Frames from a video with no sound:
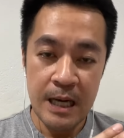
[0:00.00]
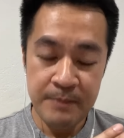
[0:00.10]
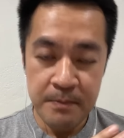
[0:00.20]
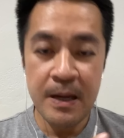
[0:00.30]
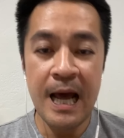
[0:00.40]
อ
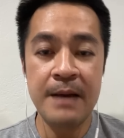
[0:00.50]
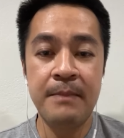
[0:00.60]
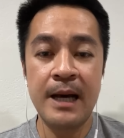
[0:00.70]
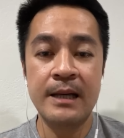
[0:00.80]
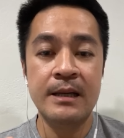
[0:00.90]
ภิปราย
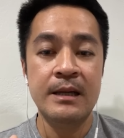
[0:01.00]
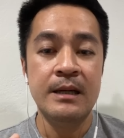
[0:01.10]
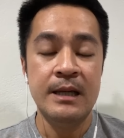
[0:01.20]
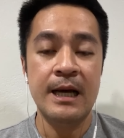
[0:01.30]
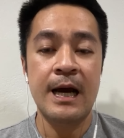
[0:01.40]
ไป
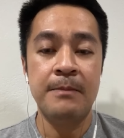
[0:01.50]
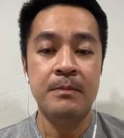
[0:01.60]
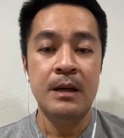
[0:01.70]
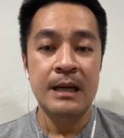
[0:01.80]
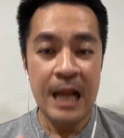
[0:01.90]
นะครับ
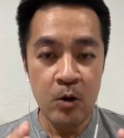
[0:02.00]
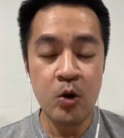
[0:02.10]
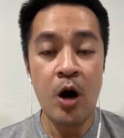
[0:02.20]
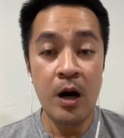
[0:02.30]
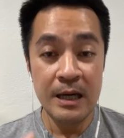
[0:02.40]
แล้ว
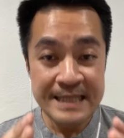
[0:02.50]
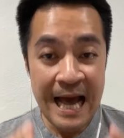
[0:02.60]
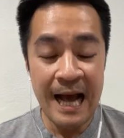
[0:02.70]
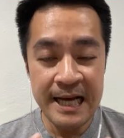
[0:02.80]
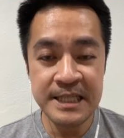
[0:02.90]
ก็อ
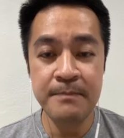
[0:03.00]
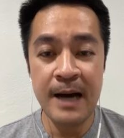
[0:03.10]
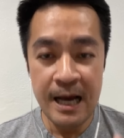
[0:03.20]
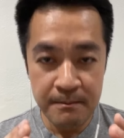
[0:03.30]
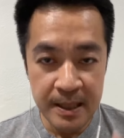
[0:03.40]
ยากให้ส
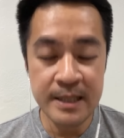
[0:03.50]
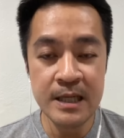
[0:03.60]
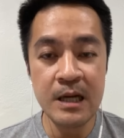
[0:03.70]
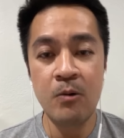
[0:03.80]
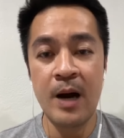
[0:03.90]
ภาบัน
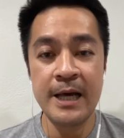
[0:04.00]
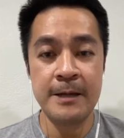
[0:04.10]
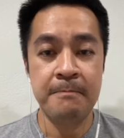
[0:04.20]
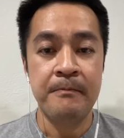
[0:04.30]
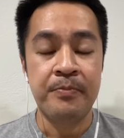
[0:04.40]
ทึกเอาไว้
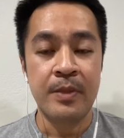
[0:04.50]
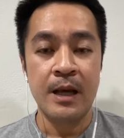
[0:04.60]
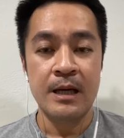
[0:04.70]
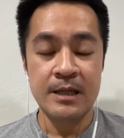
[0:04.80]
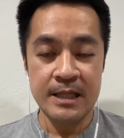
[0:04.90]

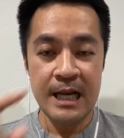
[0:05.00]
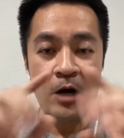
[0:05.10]
คือถ้า